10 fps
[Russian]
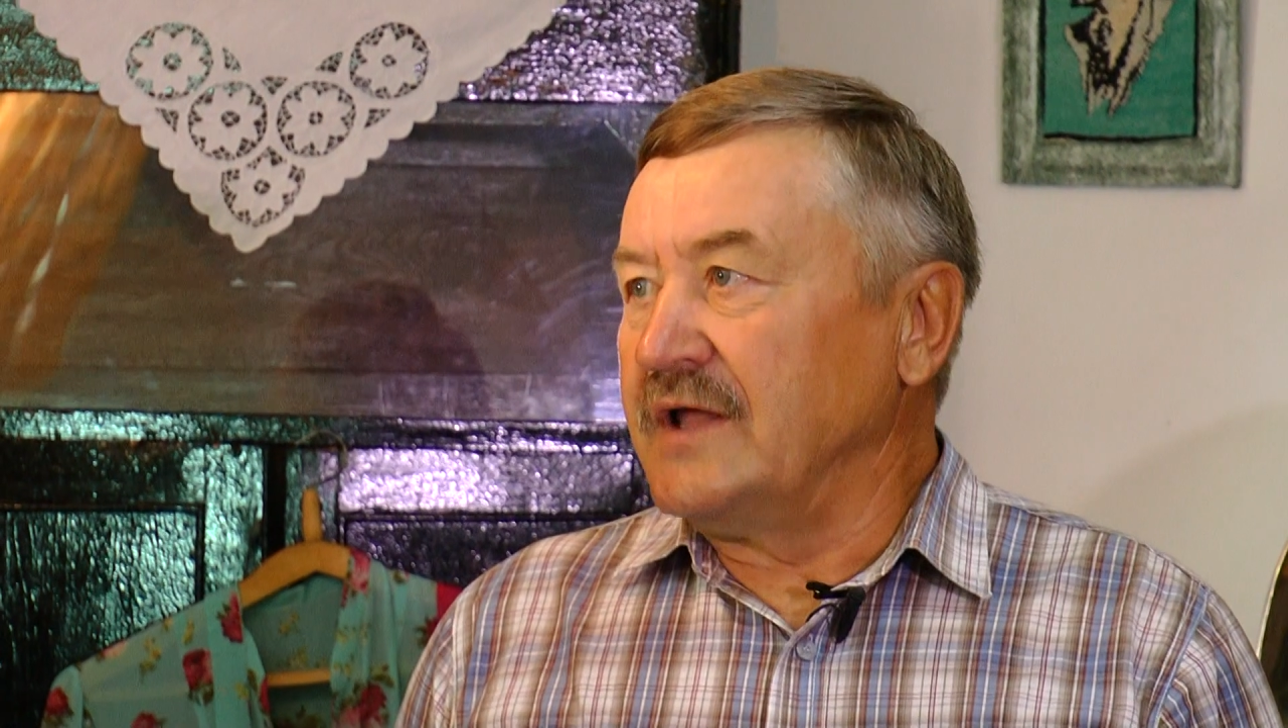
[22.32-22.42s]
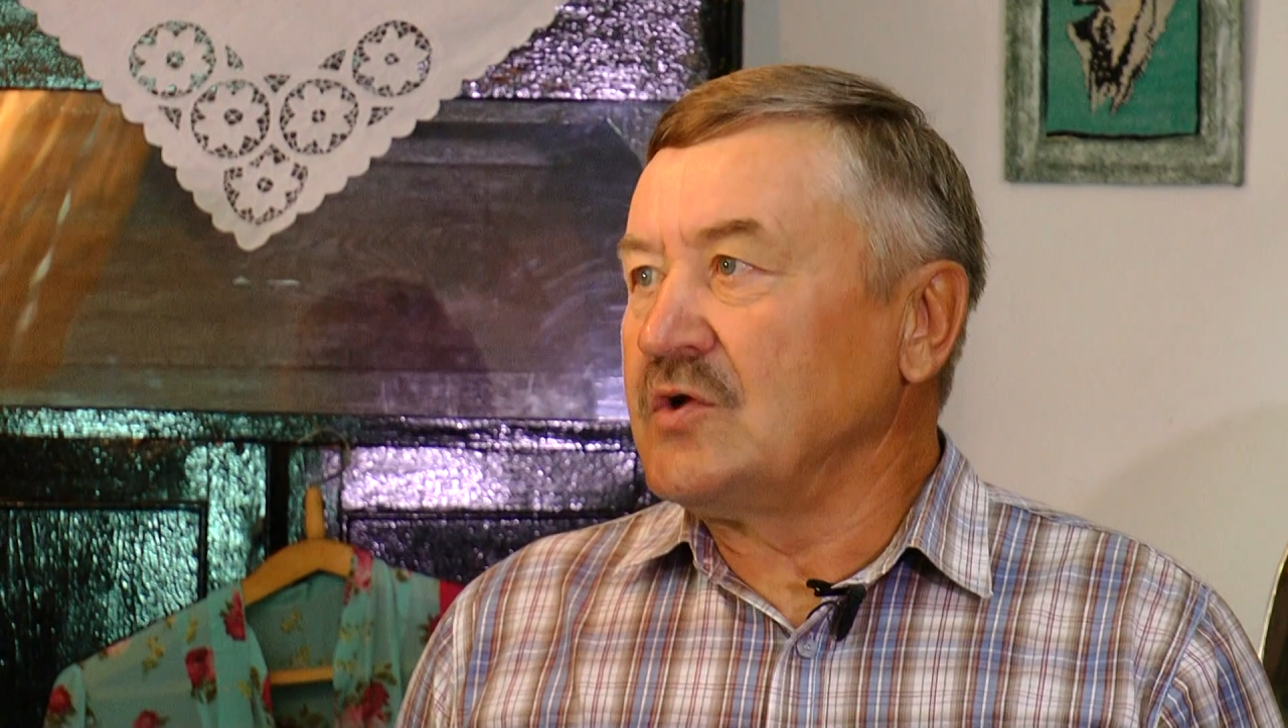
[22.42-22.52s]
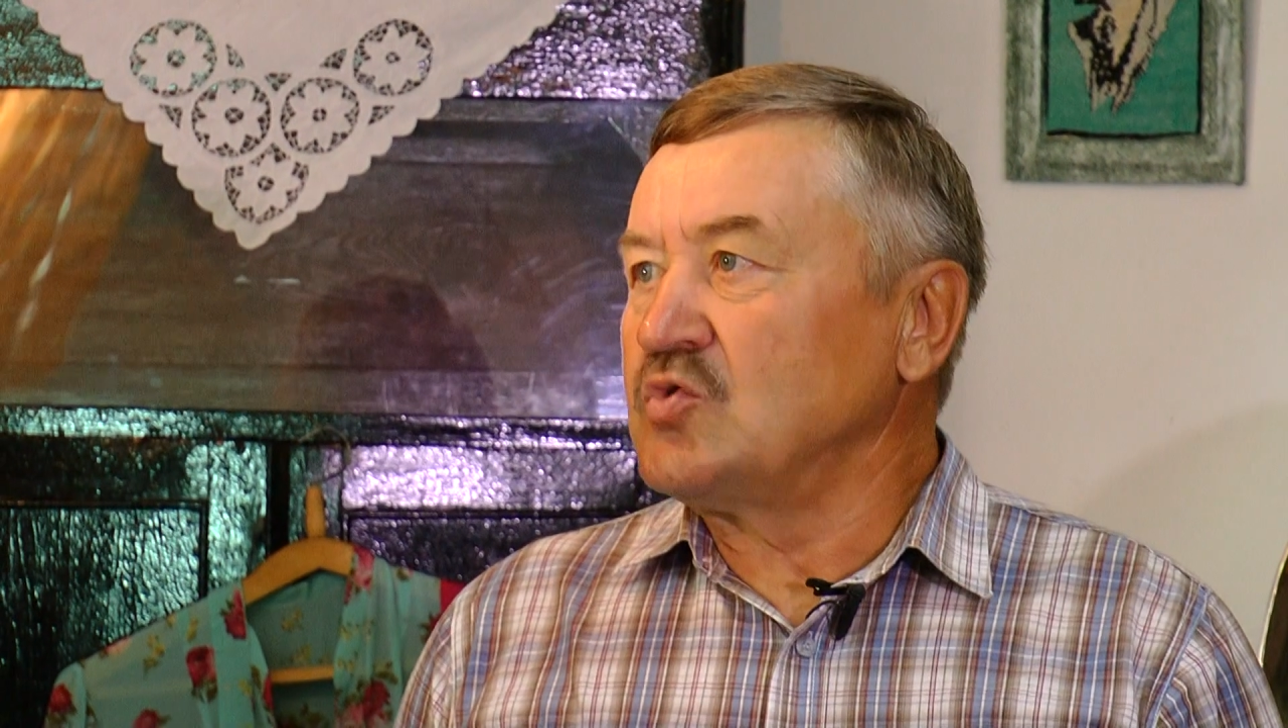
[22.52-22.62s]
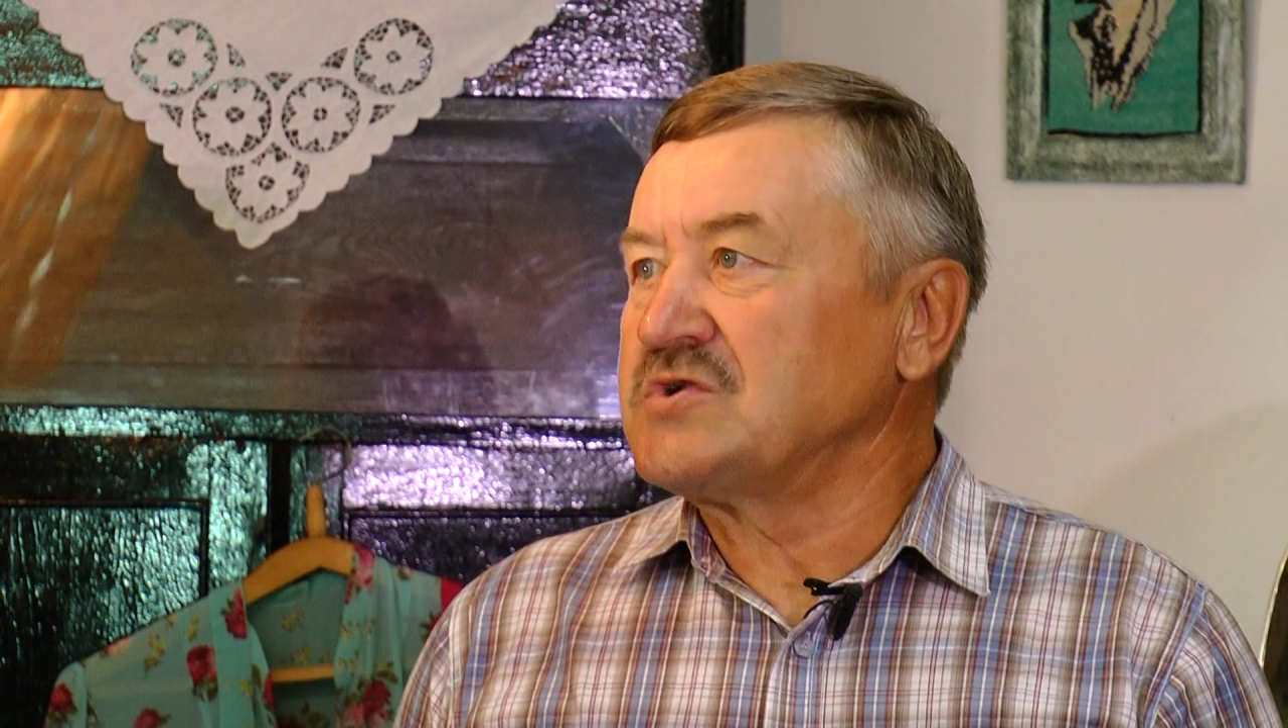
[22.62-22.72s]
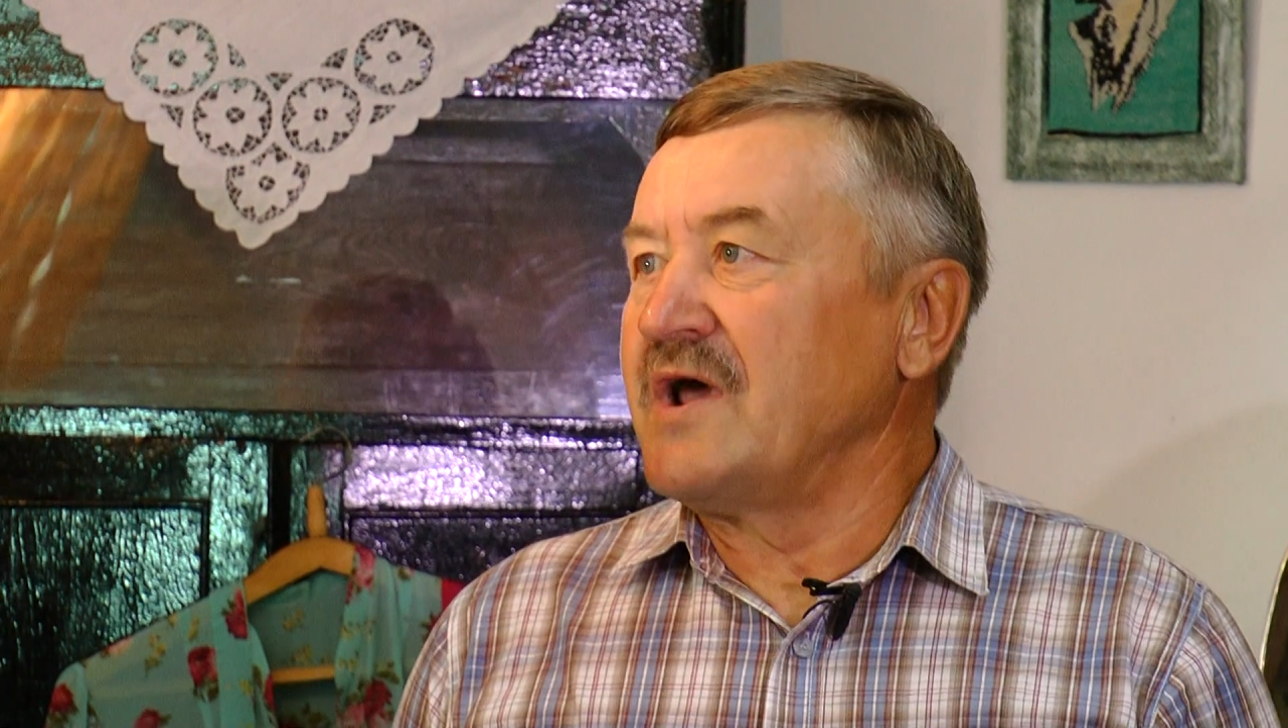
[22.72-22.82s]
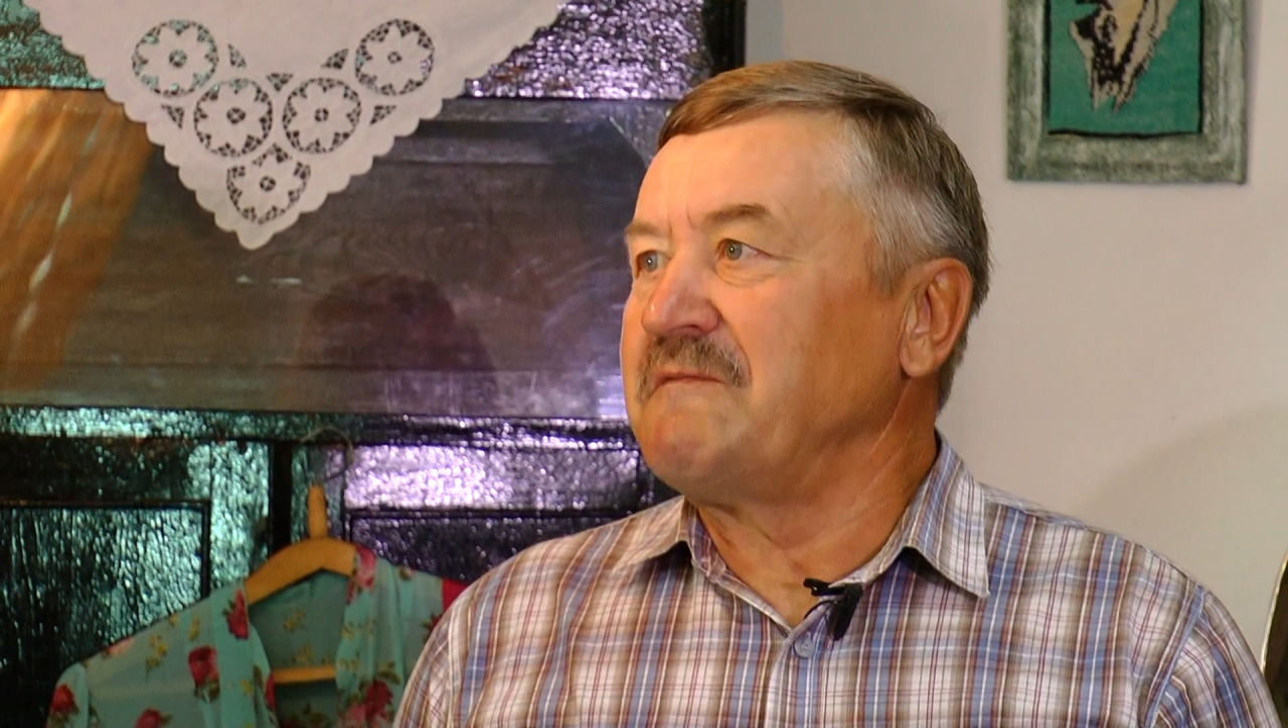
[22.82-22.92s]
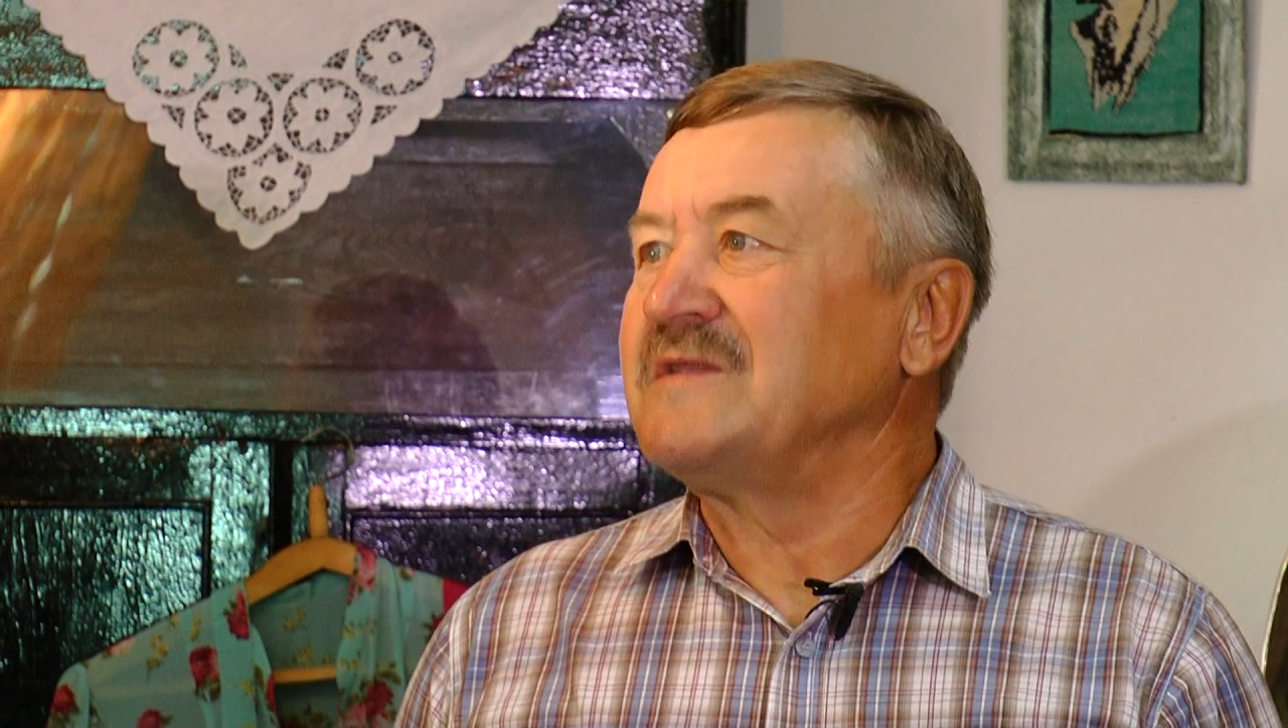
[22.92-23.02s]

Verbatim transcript: – это уже